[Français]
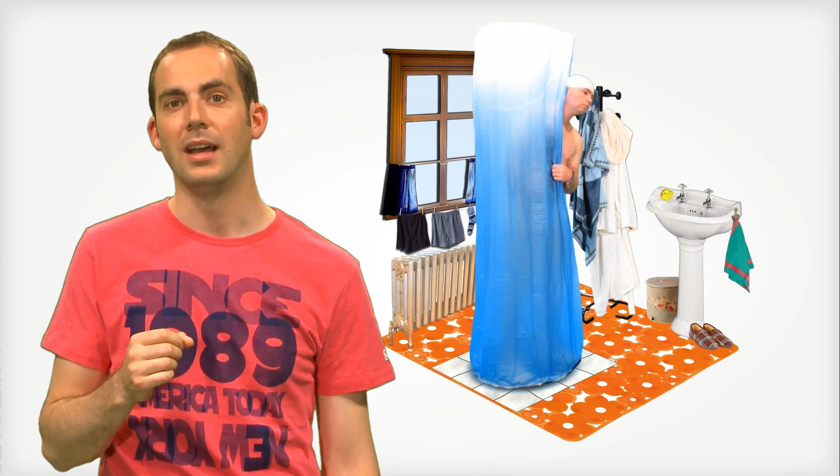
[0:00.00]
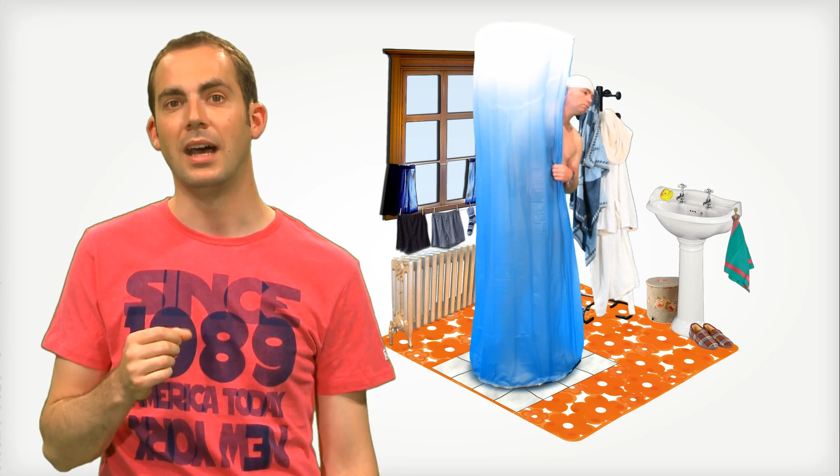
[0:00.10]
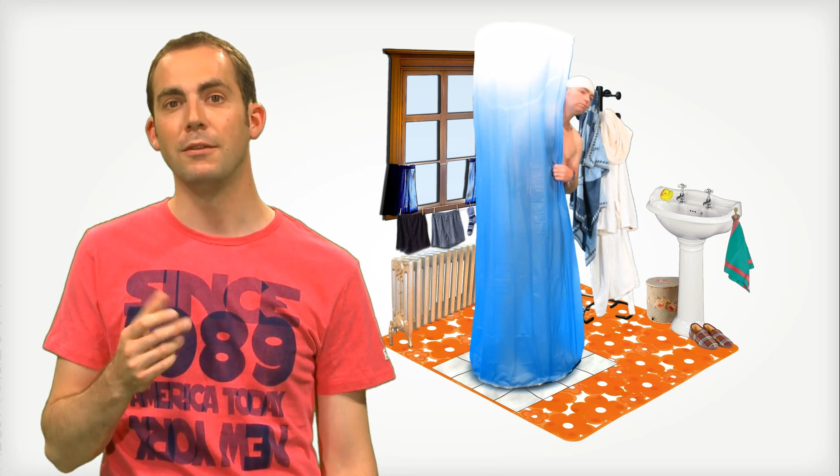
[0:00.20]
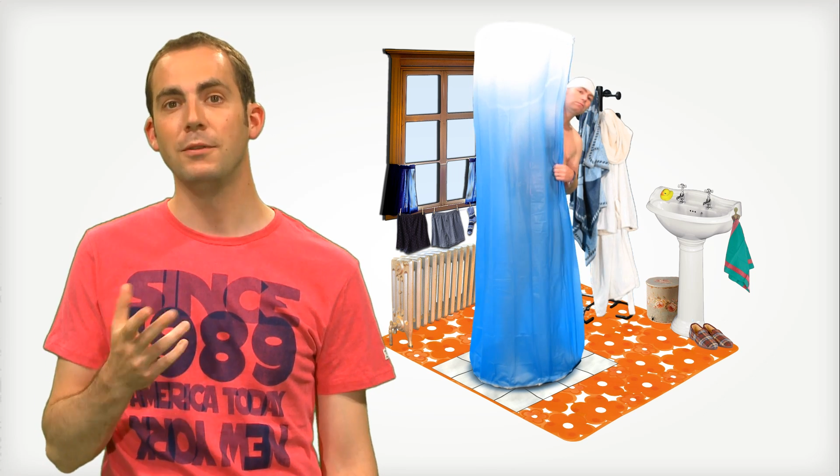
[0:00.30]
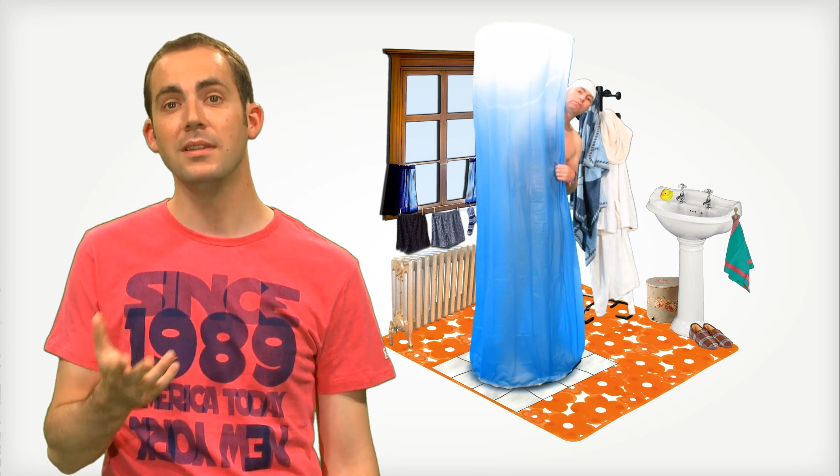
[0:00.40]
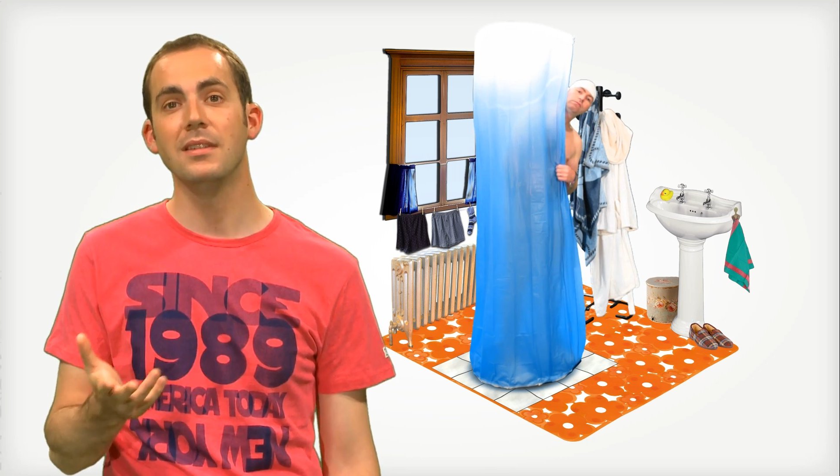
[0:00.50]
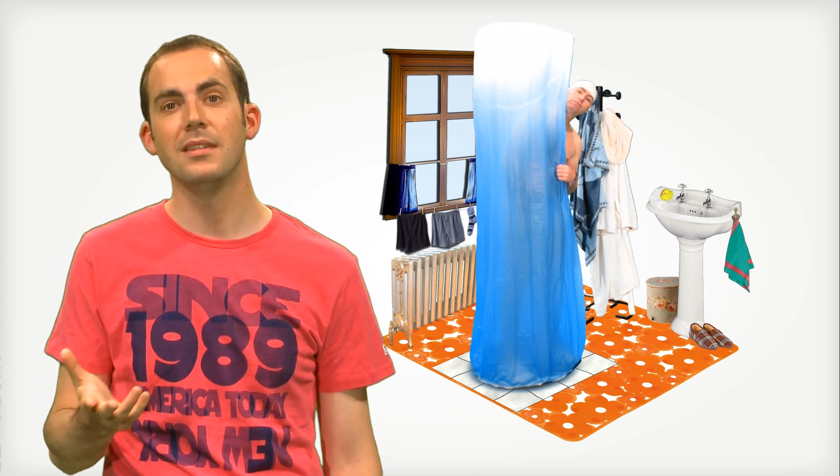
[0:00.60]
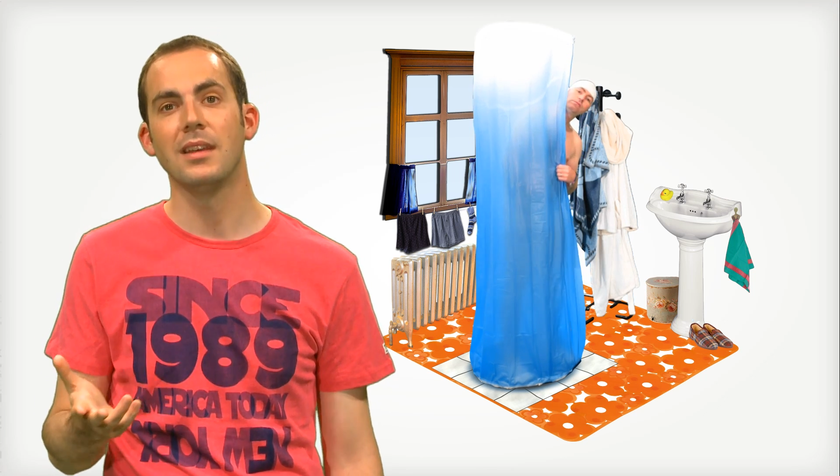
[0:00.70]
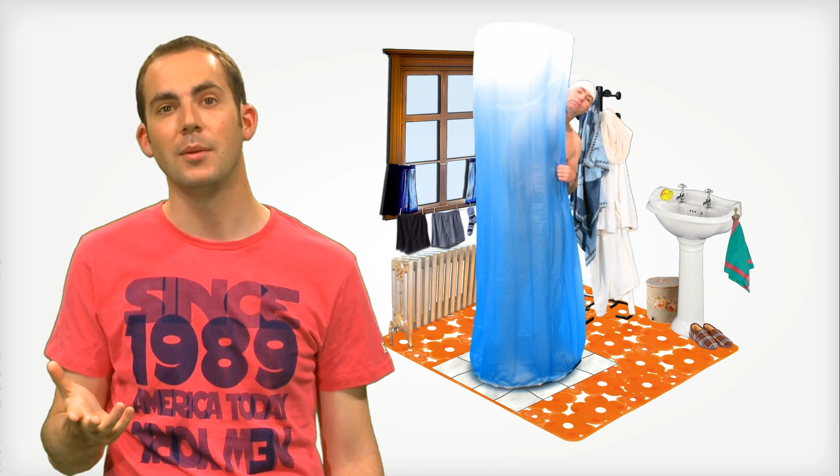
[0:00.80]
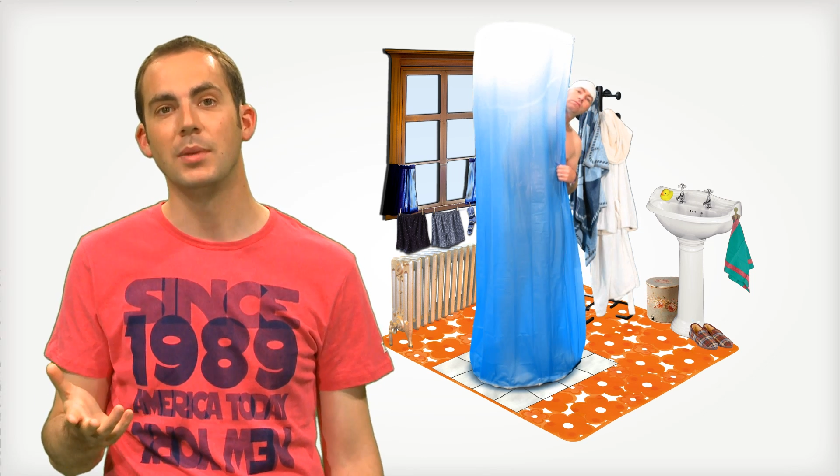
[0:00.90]
un
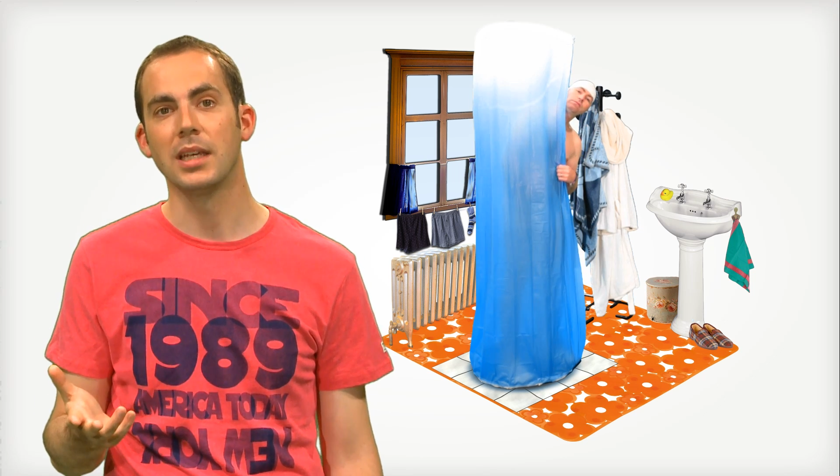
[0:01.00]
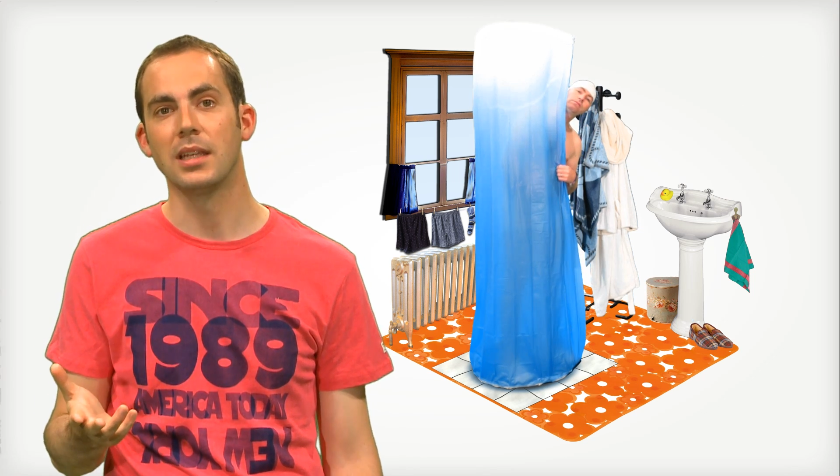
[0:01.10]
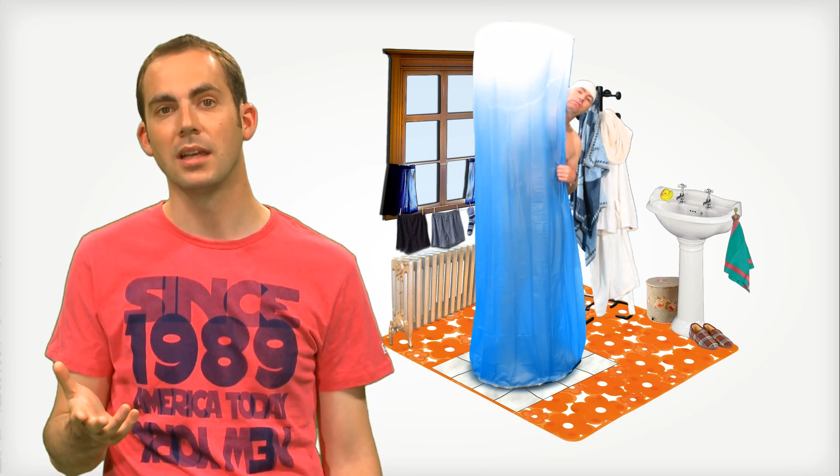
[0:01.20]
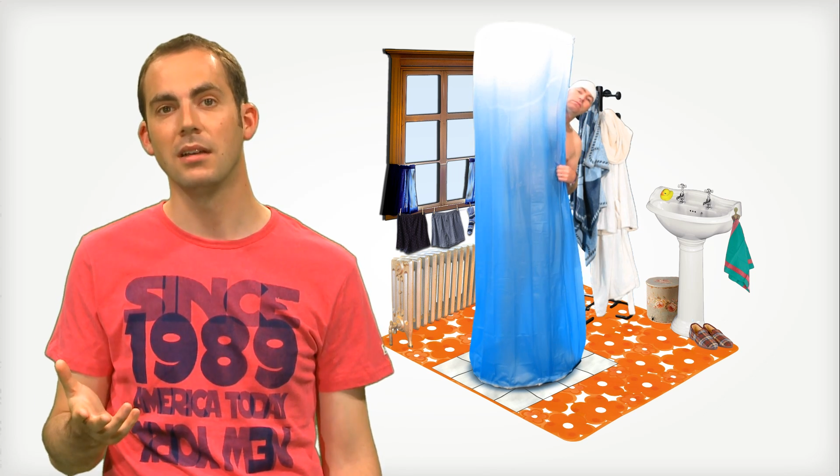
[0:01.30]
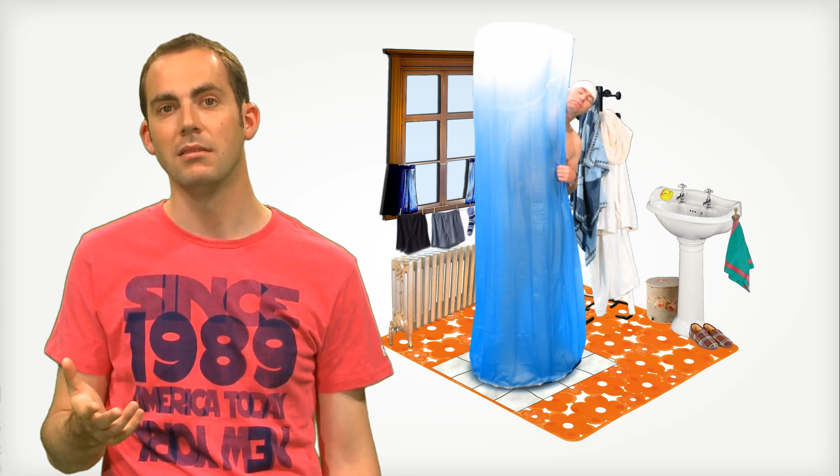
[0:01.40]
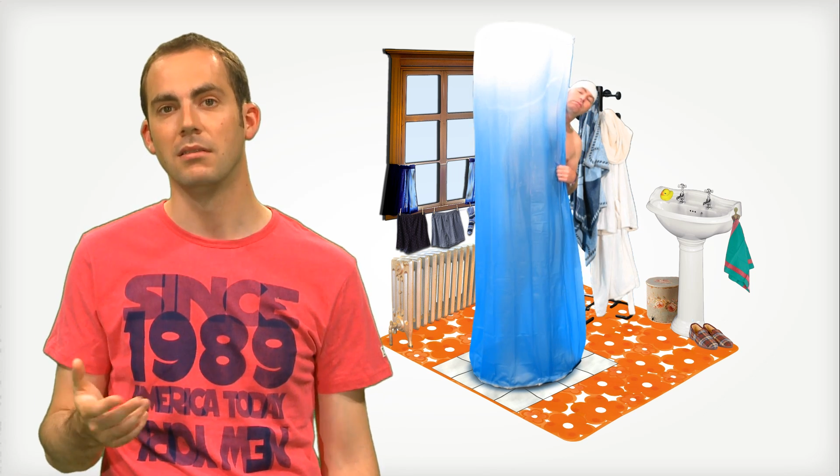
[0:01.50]
physicien américain,